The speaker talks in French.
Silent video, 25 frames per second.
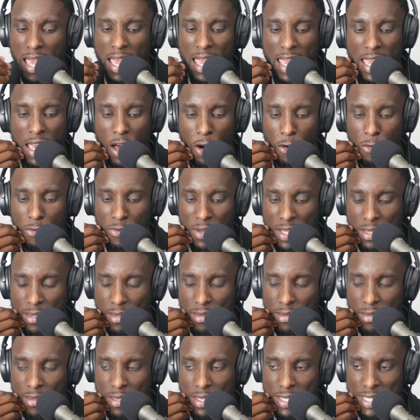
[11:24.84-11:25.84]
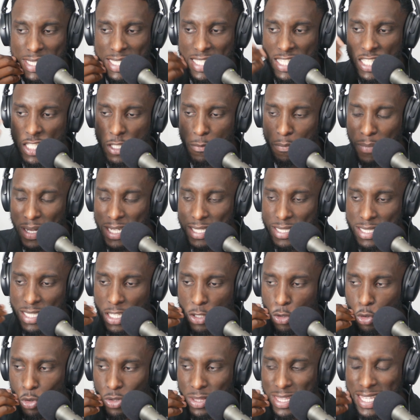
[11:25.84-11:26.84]
Et en fait, ce qui se passe, c'est
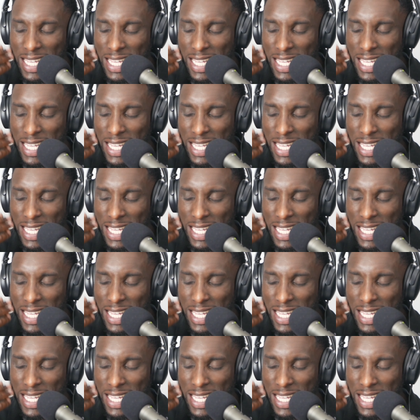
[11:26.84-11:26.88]
que